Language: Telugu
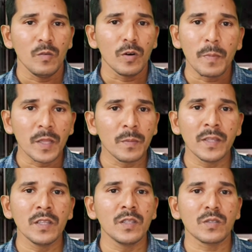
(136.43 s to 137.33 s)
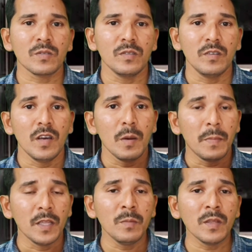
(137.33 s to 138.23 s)
ఒక పది మందిని తీసుకున్నాం
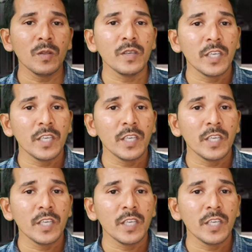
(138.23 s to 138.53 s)
పది మందిలో